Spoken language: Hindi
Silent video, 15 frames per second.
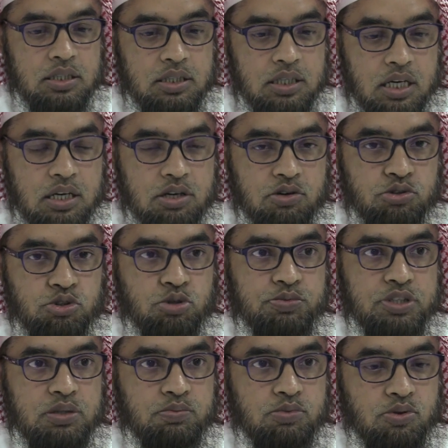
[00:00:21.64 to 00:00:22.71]

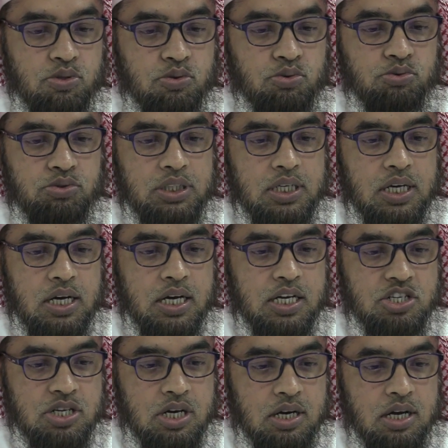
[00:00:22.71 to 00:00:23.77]
यखरजुमिन बतूनहा
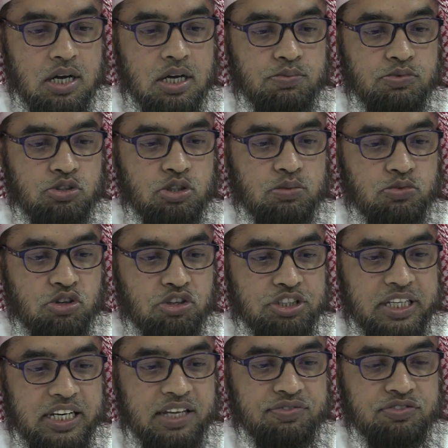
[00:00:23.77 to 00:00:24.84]
शराबन
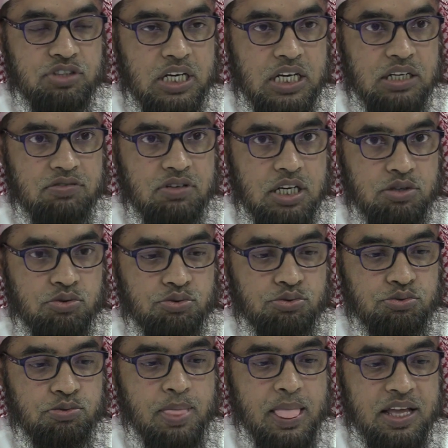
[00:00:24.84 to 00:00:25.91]
मुख्तलिफ़ अलवान
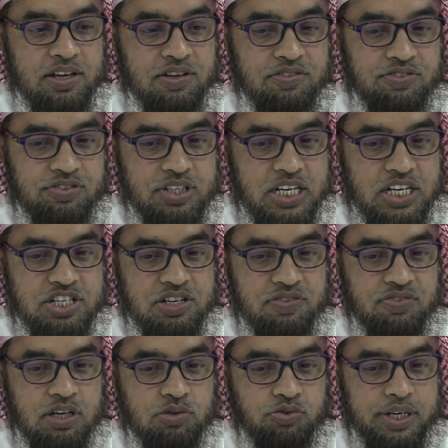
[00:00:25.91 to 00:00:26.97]
फ़ी है
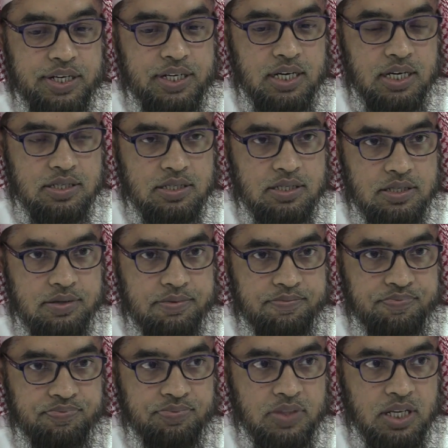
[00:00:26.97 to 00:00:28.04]
शिफ़ा उन्नास
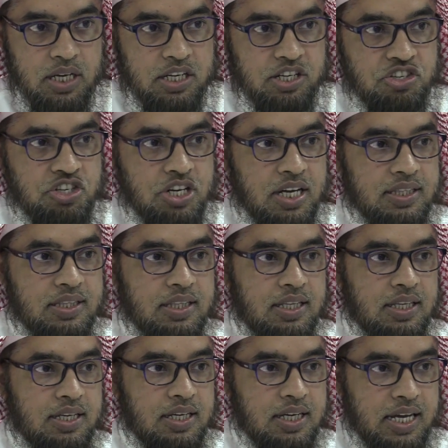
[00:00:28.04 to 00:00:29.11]
शहद
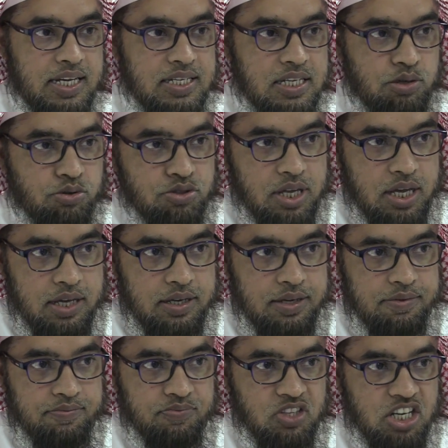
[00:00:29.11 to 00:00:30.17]
कैसा होता है
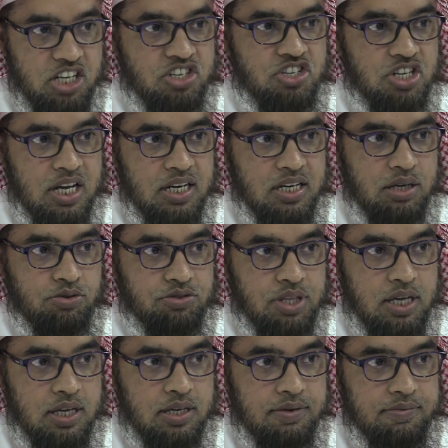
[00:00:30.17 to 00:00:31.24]
किस शक्ल का
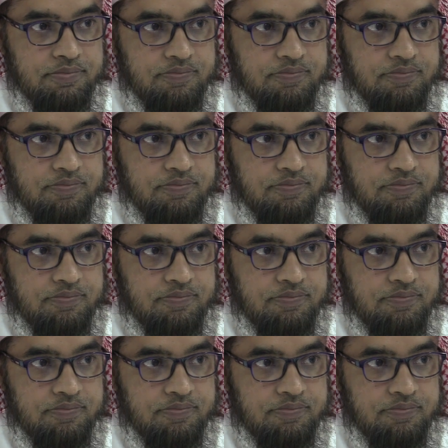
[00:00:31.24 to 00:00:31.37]
होता है